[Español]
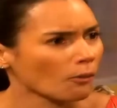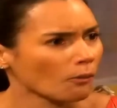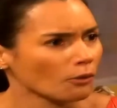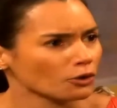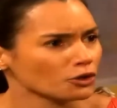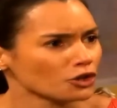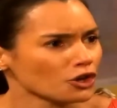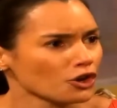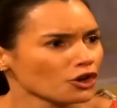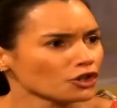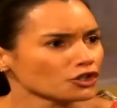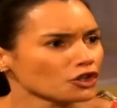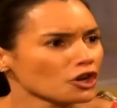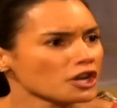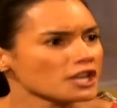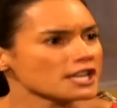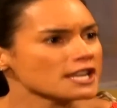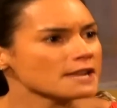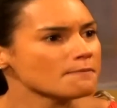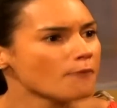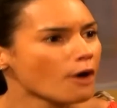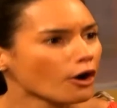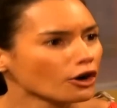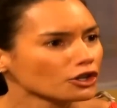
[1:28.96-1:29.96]
Y como yo no soy
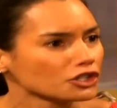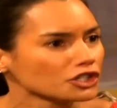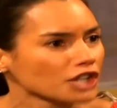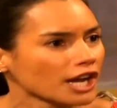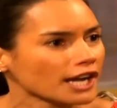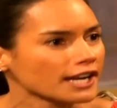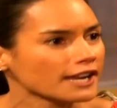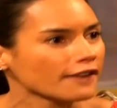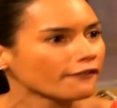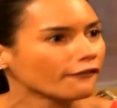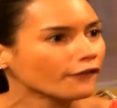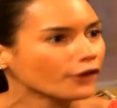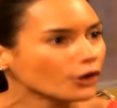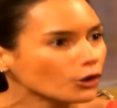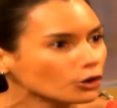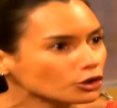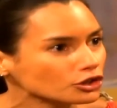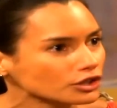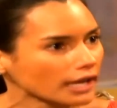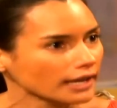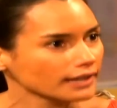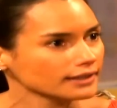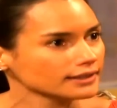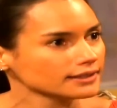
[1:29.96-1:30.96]
ni mocha ni
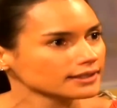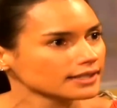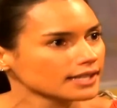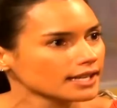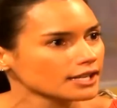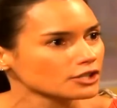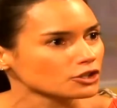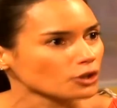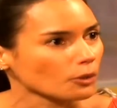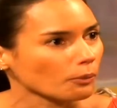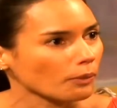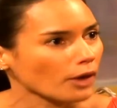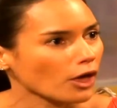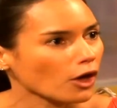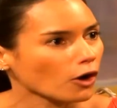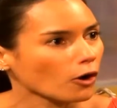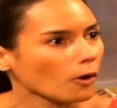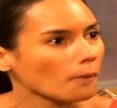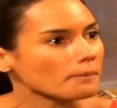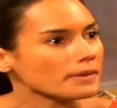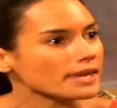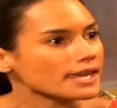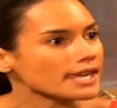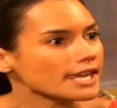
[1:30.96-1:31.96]
bruta, yo
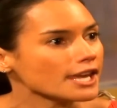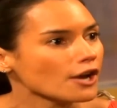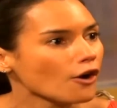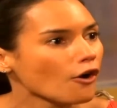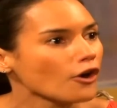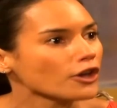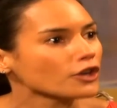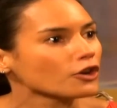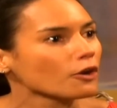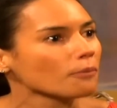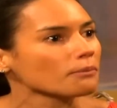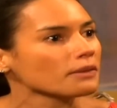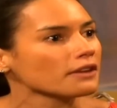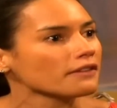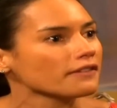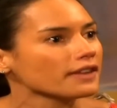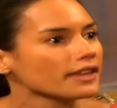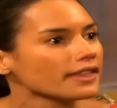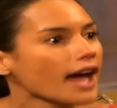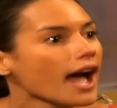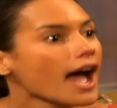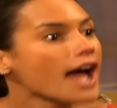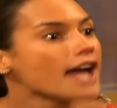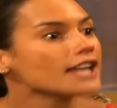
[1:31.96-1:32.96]
puedo con mi hijo y con mi
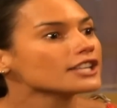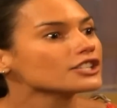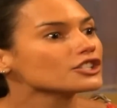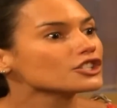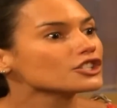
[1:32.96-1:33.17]
vida